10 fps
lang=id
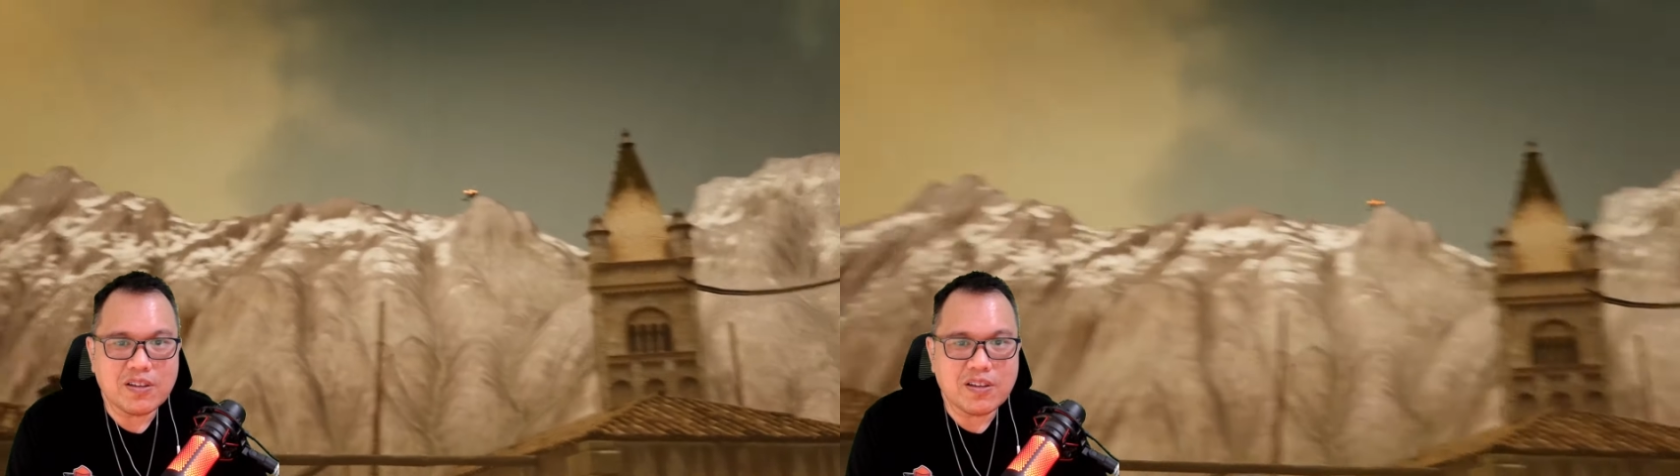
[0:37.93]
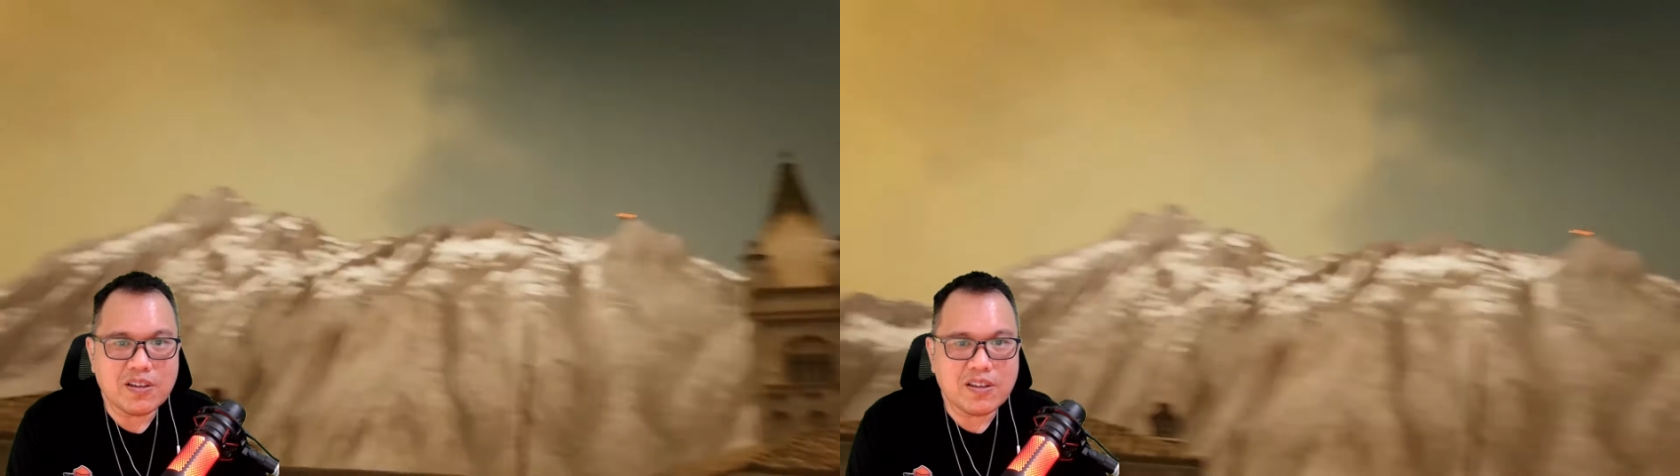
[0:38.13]

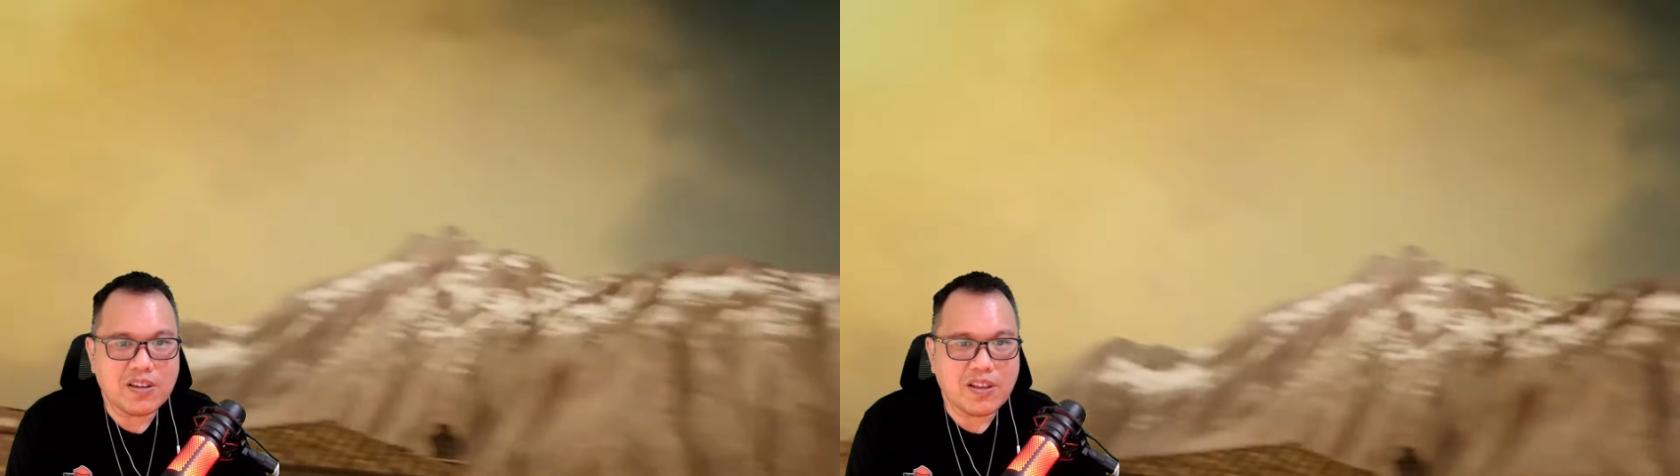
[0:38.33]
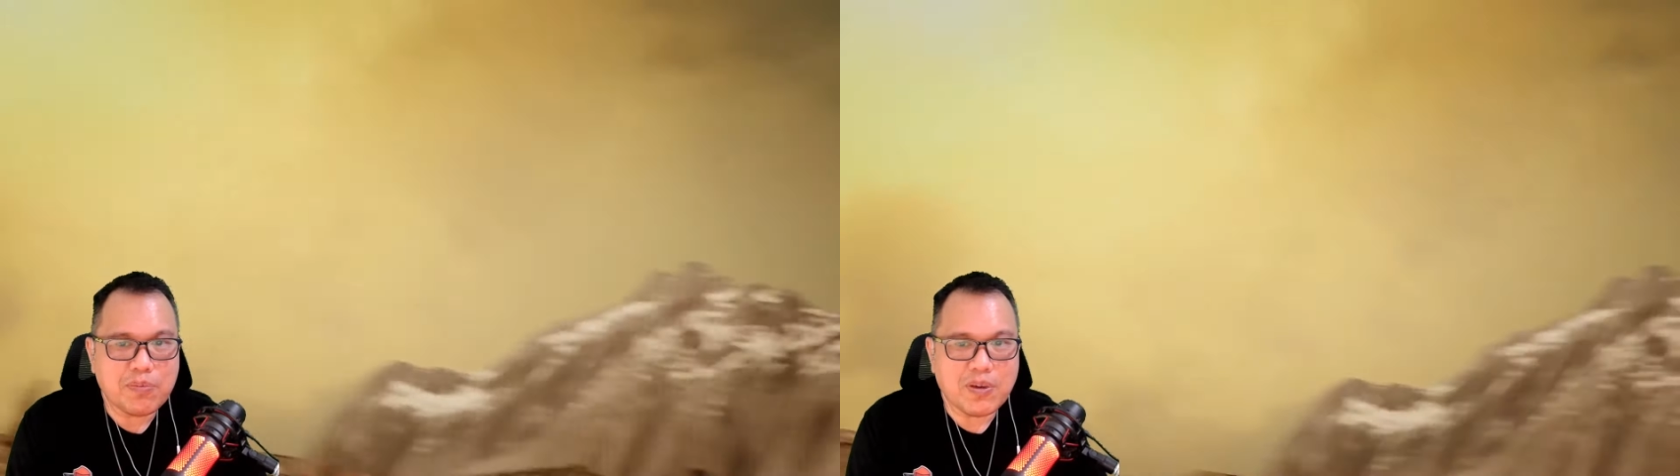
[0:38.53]
ah,
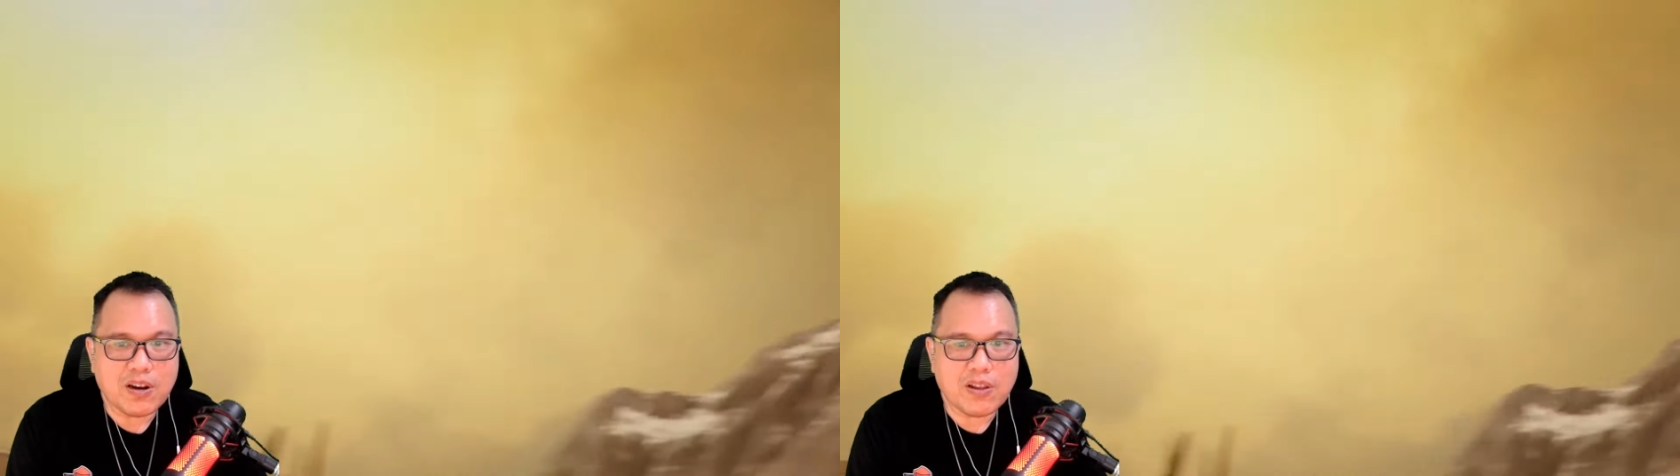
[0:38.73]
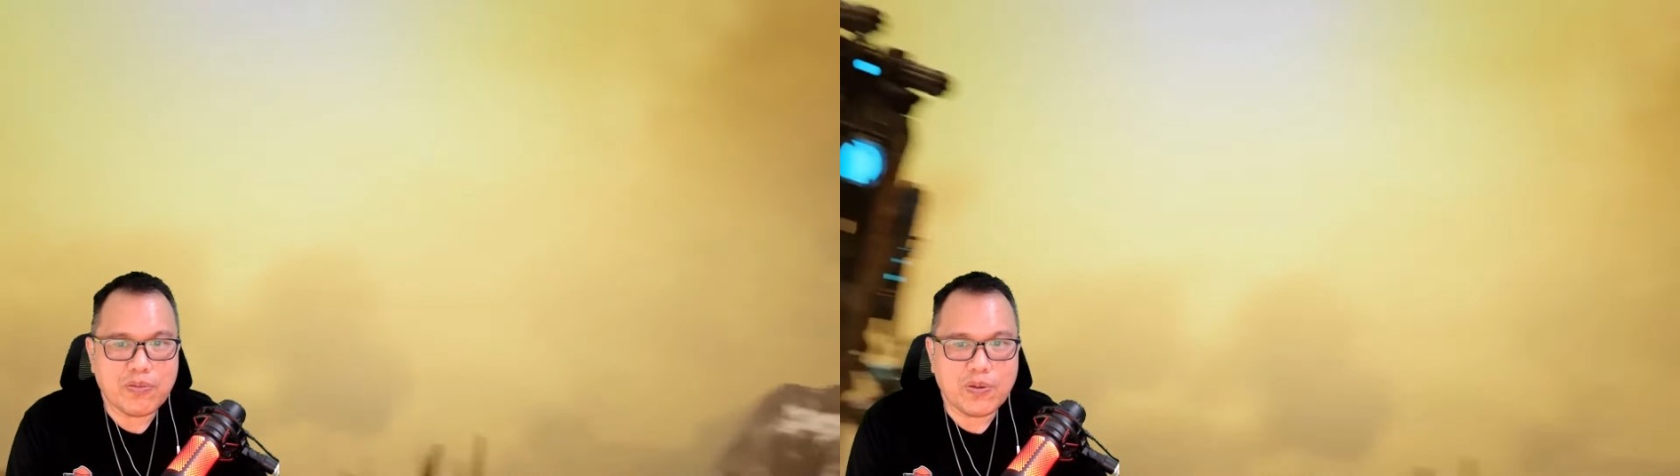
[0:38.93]
ini apa
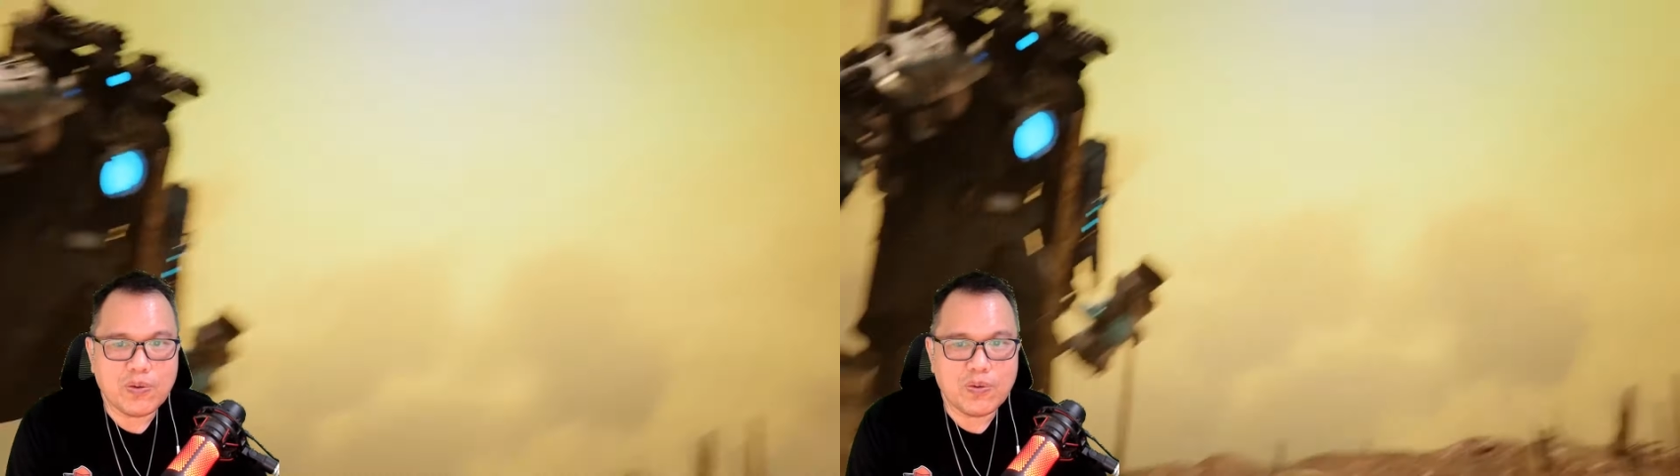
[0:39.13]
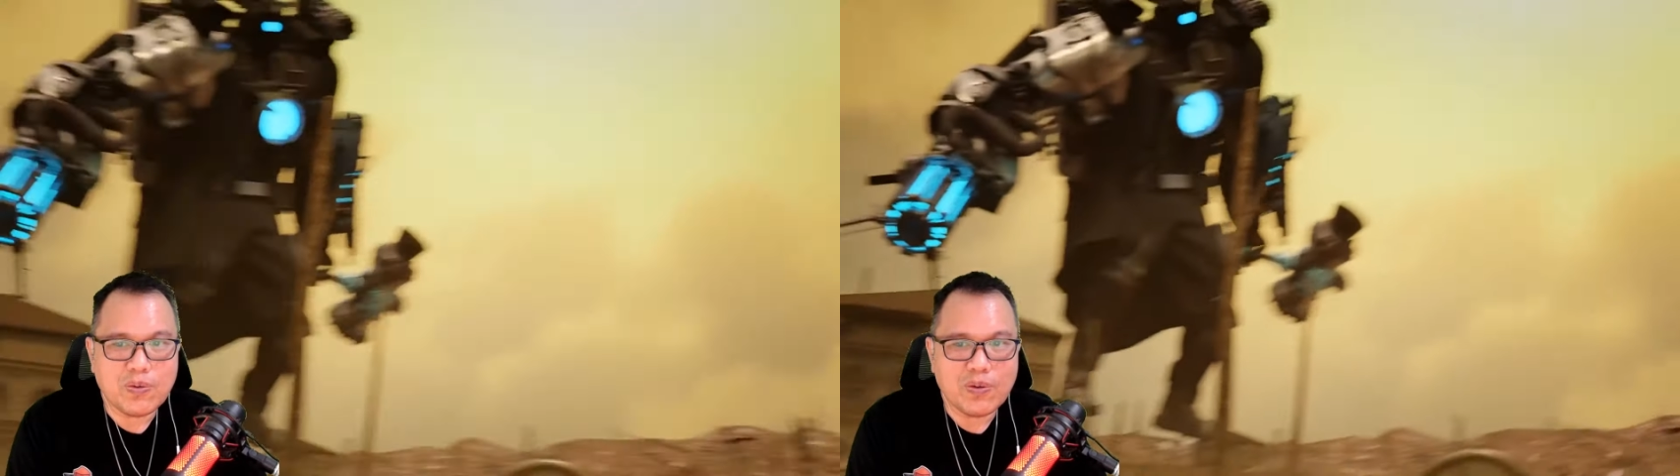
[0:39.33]

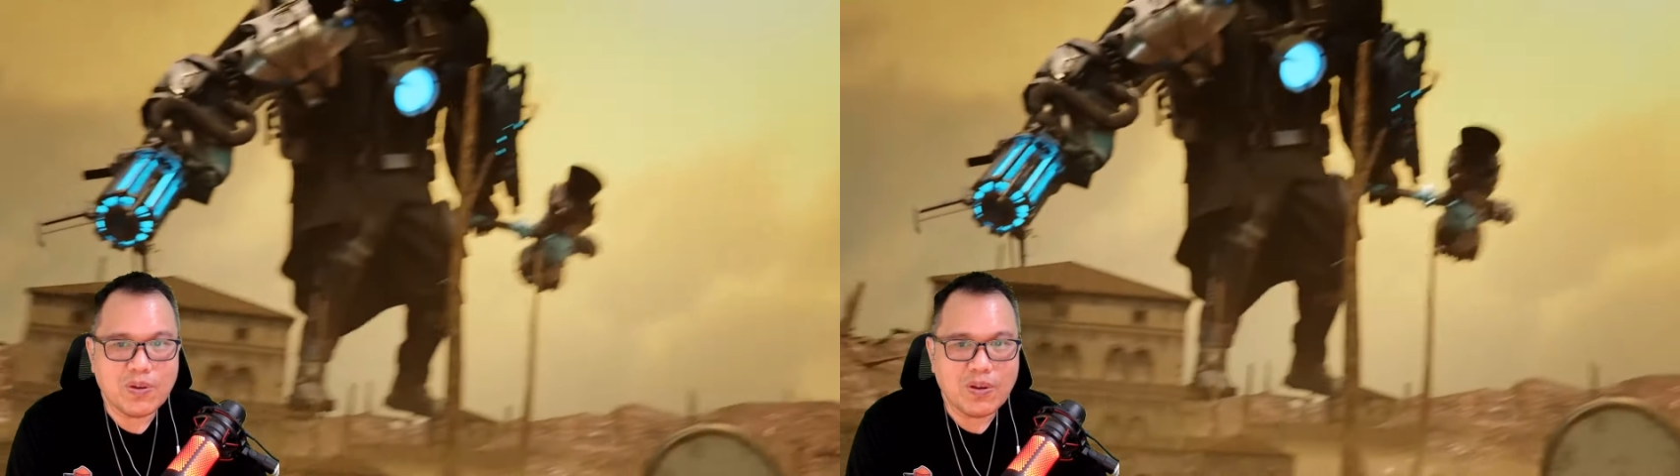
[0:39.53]
review